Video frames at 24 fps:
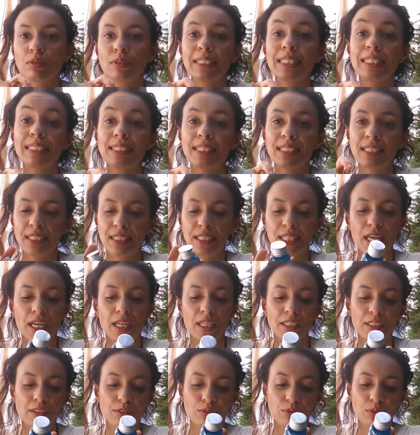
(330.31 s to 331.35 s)
d'été qui
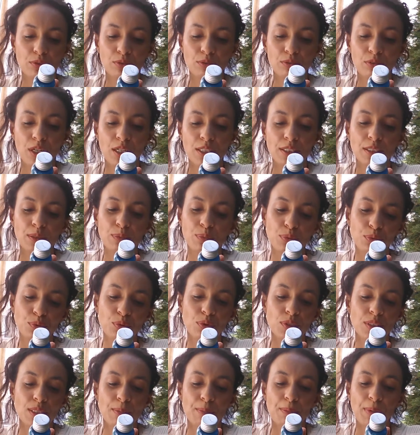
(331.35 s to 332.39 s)
arrive, euh, voilà, c'est
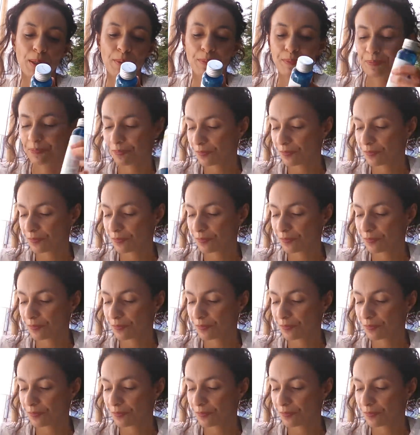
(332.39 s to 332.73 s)
plutôt sympa.